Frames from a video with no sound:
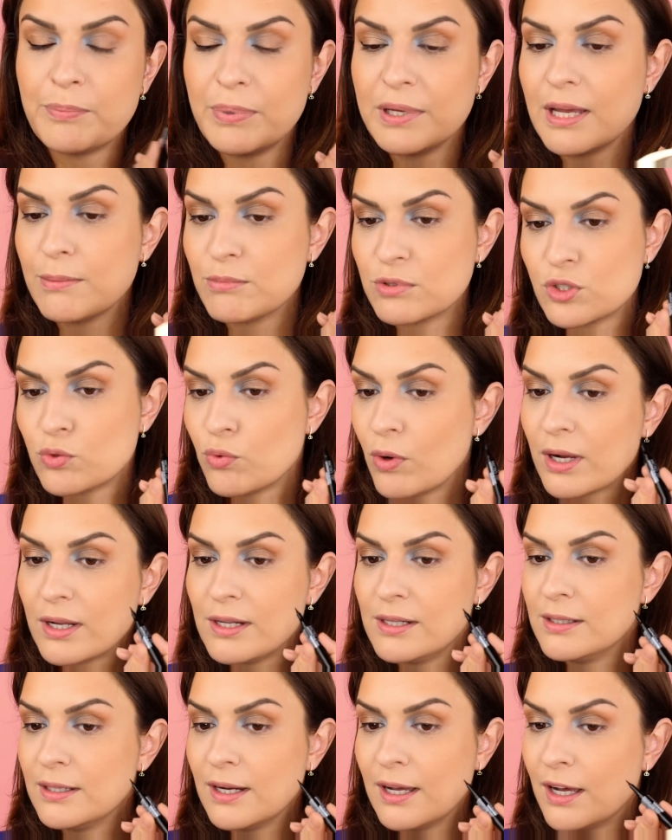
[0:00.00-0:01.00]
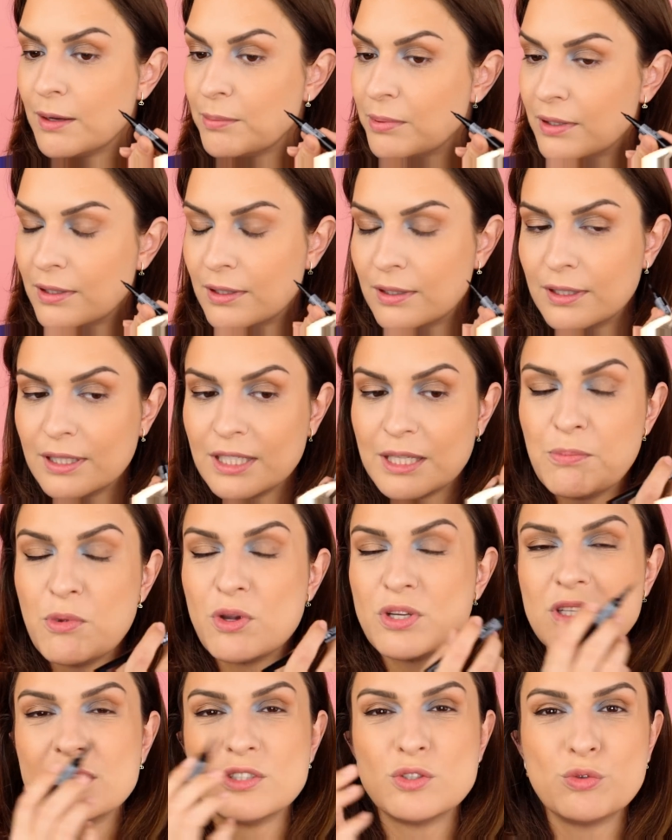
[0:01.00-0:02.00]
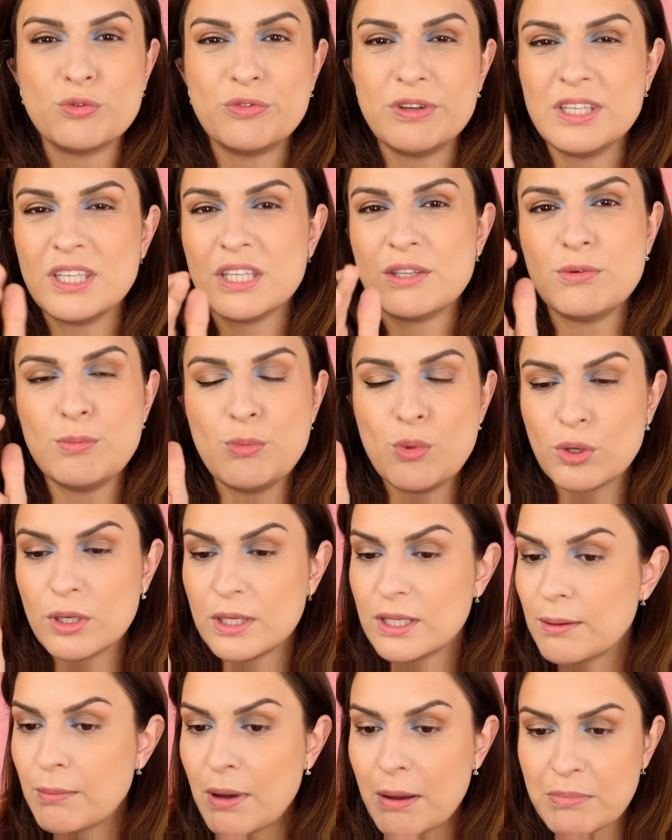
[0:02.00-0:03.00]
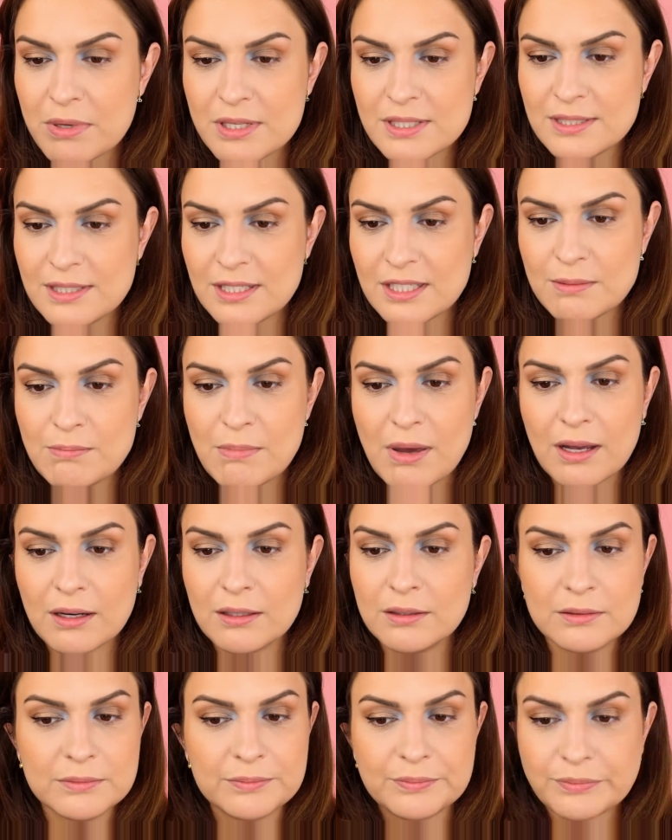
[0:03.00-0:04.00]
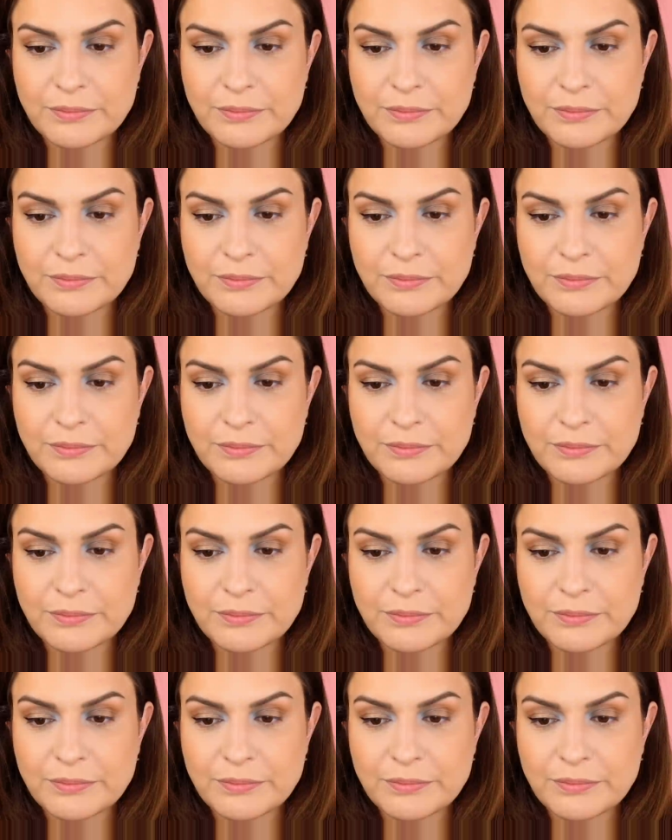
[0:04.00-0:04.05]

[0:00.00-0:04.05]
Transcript: ich bin am struggeln, aber ich möchte so wenig wie möglich an meinem Gesicht machen.